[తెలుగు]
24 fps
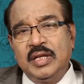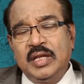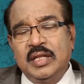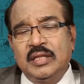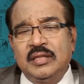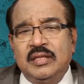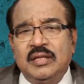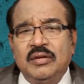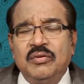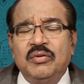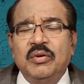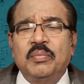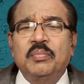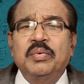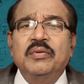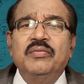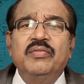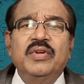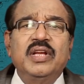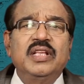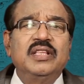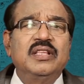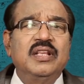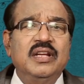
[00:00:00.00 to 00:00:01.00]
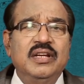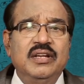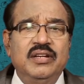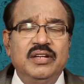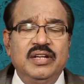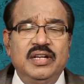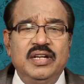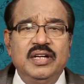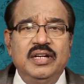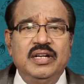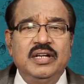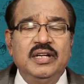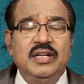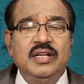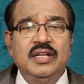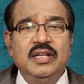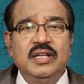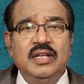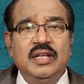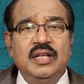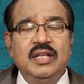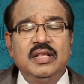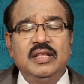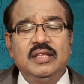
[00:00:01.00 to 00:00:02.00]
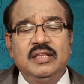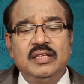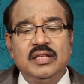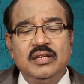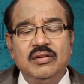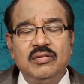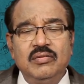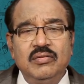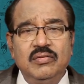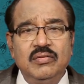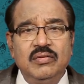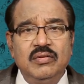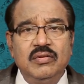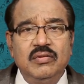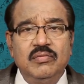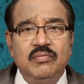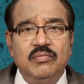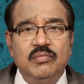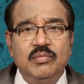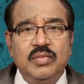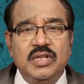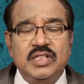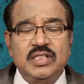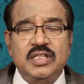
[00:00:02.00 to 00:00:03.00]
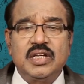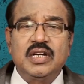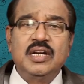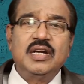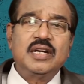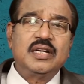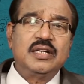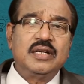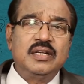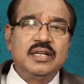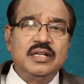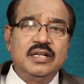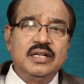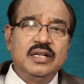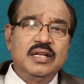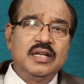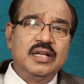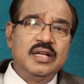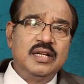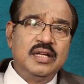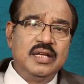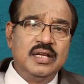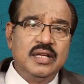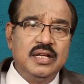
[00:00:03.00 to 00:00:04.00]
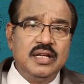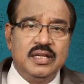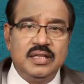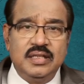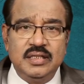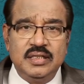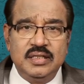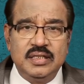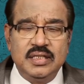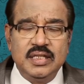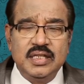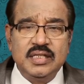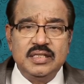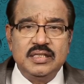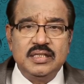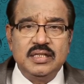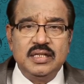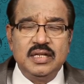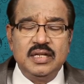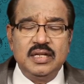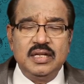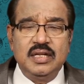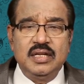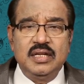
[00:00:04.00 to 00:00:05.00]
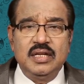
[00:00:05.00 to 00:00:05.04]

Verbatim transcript: ఎంత గొప్ప వ్యక్తి అంటేనండి తను బస్ కండక్టర్గా చేసిన